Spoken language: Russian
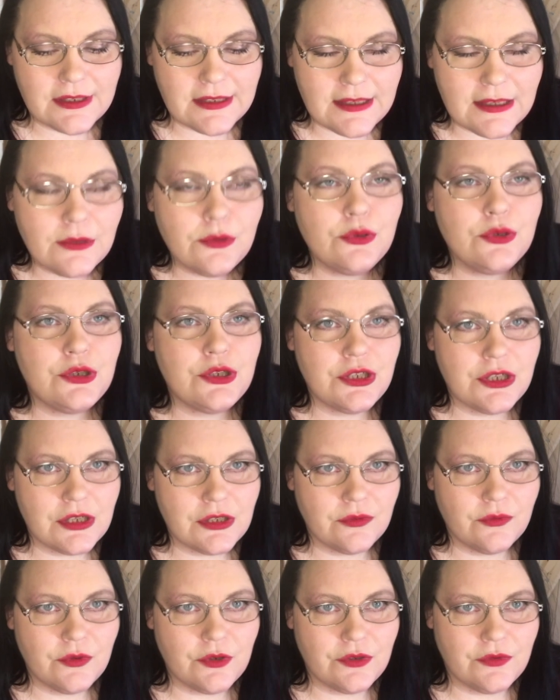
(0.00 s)
следующее
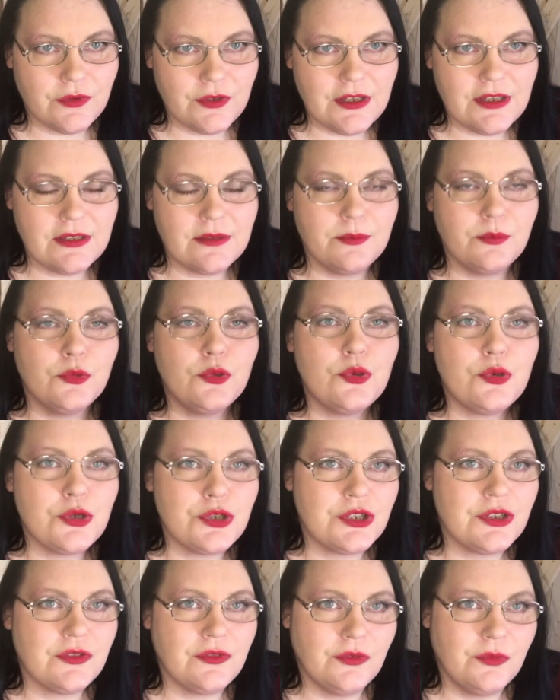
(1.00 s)
свойство из
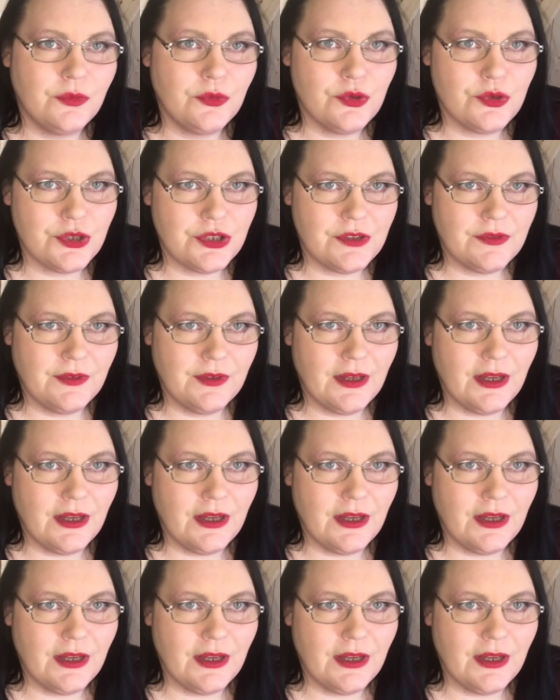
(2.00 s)
множества-множества,